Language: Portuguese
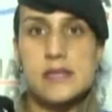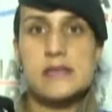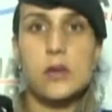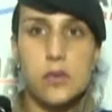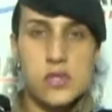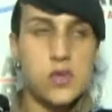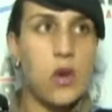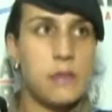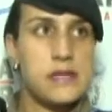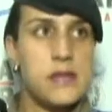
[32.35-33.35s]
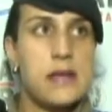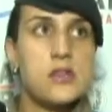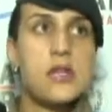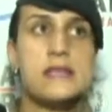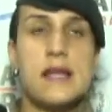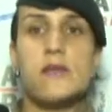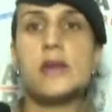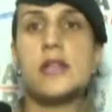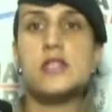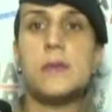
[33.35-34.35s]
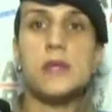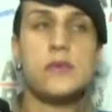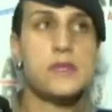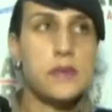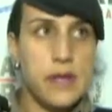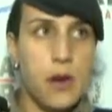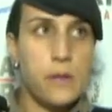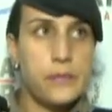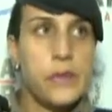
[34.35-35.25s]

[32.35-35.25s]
que são dois homens, já estavam em atendimento no hospital.